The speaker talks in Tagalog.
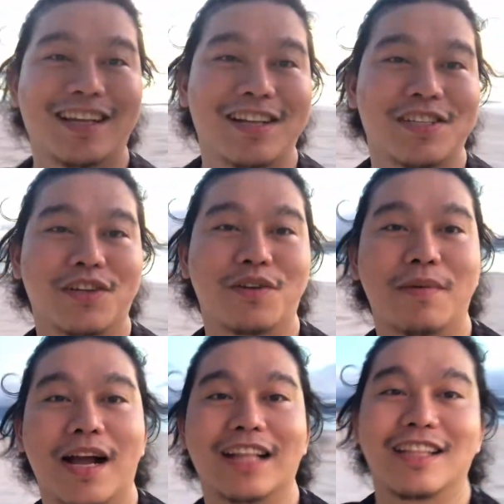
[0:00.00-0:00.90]
So,
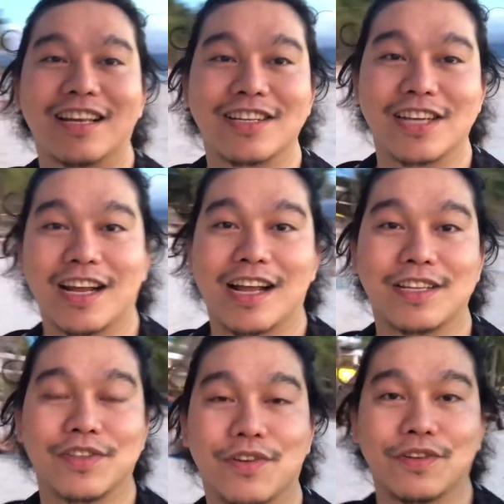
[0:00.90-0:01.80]
gumaganda na siya.
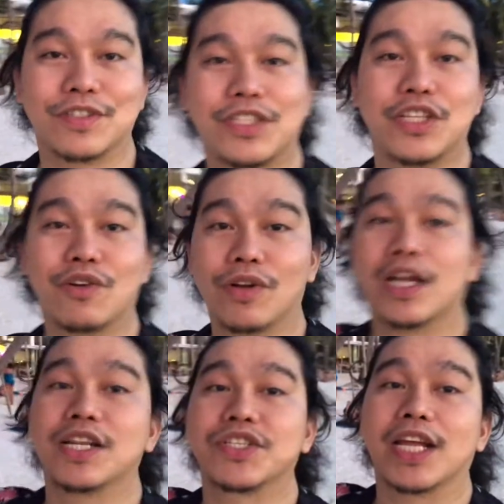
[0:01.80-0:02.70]
So, dito ako
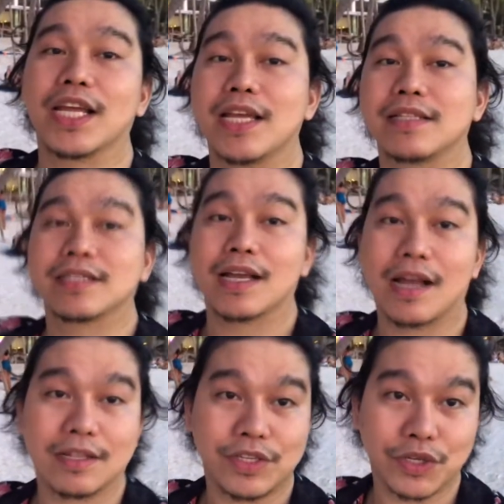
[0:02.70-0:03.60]
naka-check-in
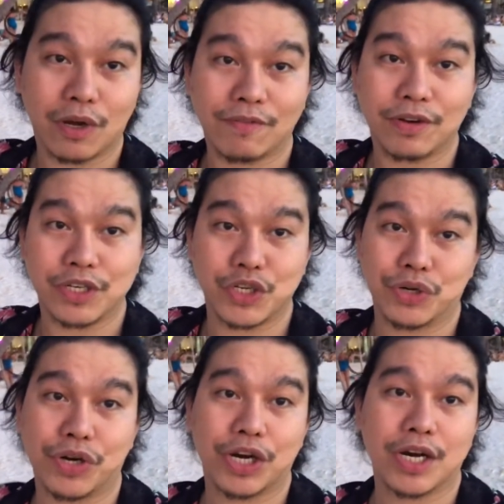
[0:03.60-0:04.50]
sa Discovery
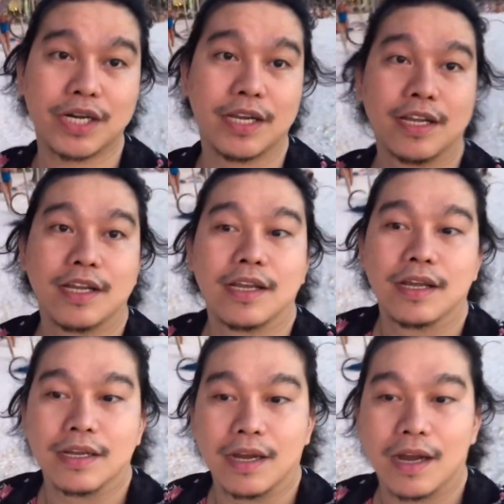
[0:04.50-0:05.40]
Shore.
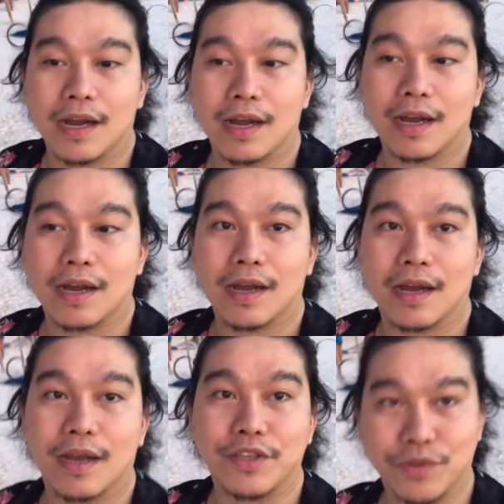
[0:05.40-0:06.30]

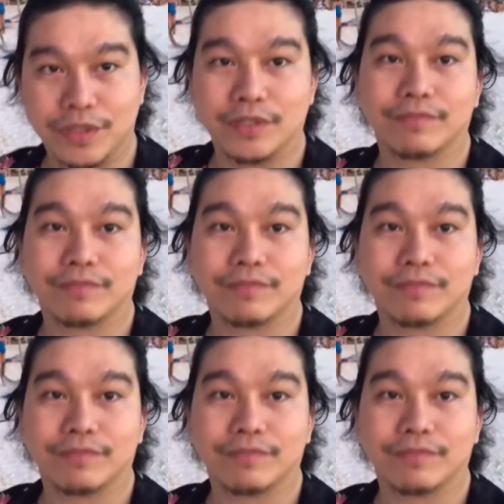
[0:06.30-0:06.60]
Uh, yun.